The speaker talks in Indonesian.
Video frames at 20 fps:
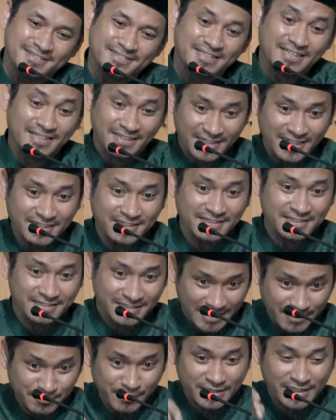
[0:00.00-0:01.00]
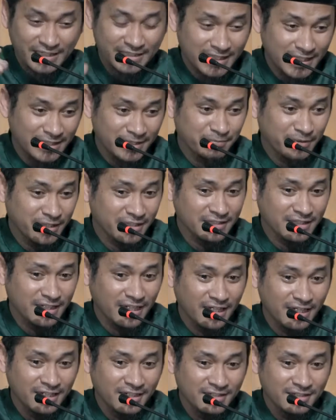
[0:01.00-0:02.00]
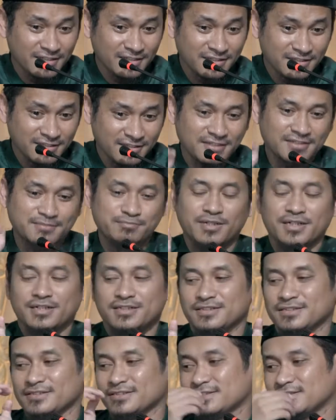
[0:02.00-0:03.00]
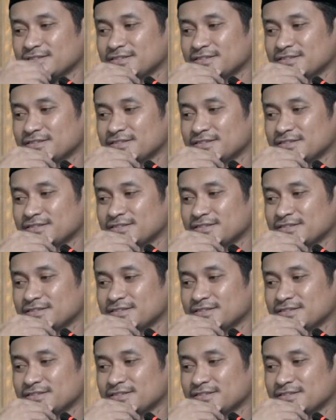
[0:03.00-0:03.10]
Iya kan? Dapat ganti lebih baik nggak? Eh, baik.